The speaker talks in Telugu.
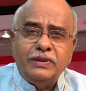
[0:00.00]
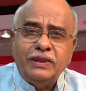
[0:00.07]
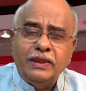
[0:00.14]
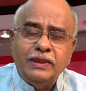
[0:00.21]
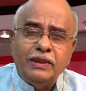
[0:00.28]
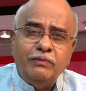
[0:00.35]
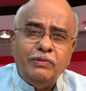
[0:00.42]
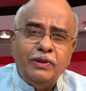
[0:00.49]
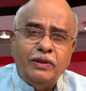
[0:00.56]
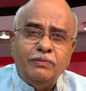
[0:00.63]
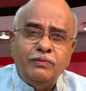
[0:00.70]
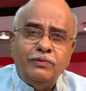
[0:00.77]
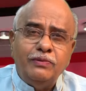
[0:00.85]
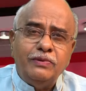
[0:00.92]

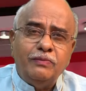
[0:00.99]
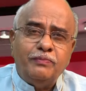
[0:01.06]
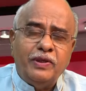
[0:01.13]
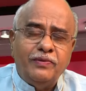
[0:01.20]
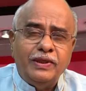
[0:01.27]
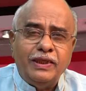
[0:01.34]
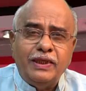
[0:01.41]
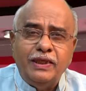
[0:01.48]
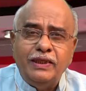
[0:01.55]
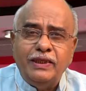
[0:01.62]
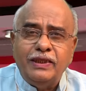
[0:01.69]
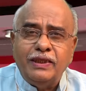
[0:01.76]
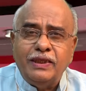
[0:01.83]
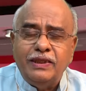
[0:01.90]
చంద్రబాబు పవన్
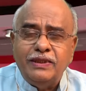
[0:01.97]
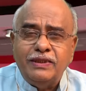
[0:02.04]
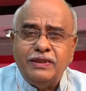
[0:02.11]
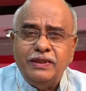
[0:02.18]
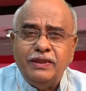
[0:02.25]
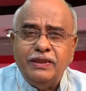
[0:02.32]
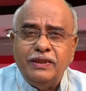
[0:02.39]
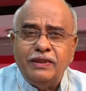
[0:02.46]
కళ్యాణ్ కలిసి